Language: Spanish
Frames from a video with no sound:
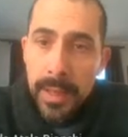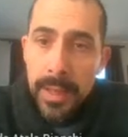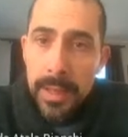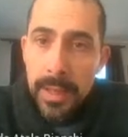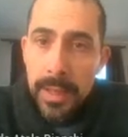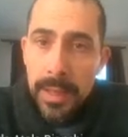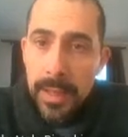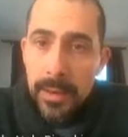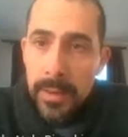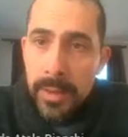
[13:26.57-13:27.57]

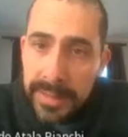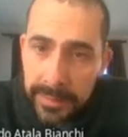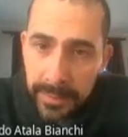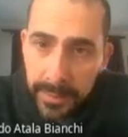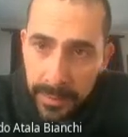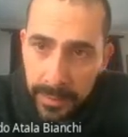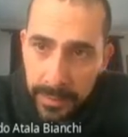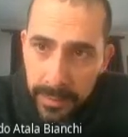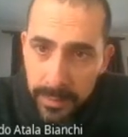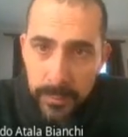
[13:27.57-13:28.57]
Eh, obviamente, en